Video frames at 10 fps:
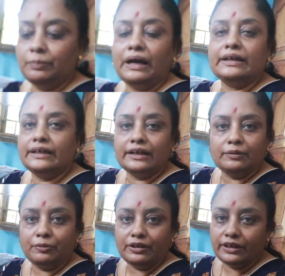হোক পাগড়ি টাগড়ি
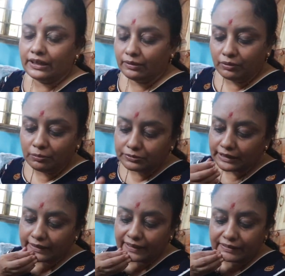পরিয়ে রাখি বলে
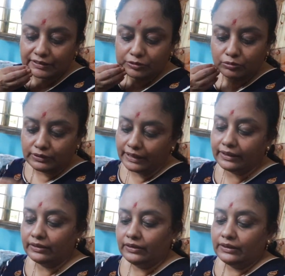বোঝা যায় না চুলটা
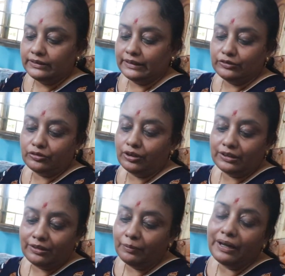চেঞ্জ
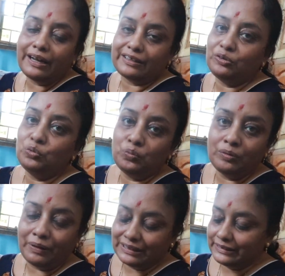করাতে হবে আর একটা রুপোর
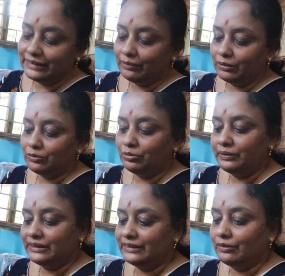বাসি আমার খুব
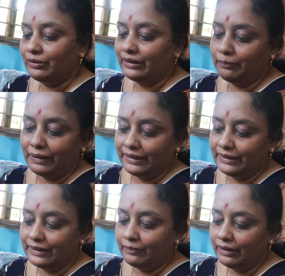ইচ্ছা ওকে একটা
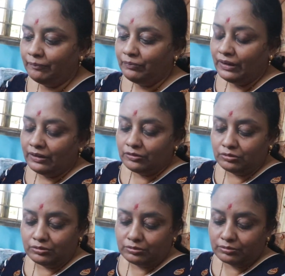বানিয়ে দেওয়া তো
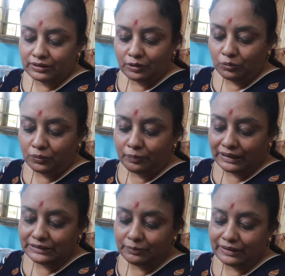একটা রুপোর
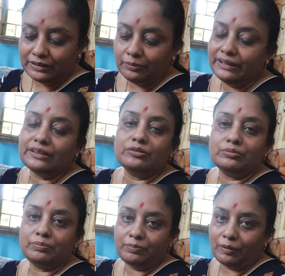বাসি বানিয়ে দেবো এটা তো
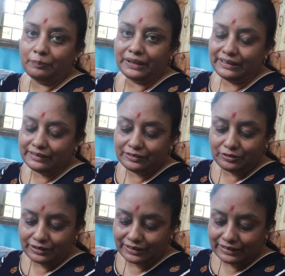পম্পা কিনে
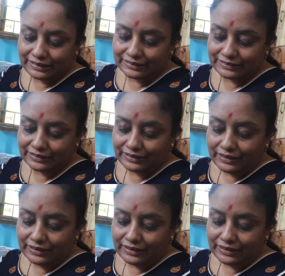দিয়েছিলো এটা দিয়েছি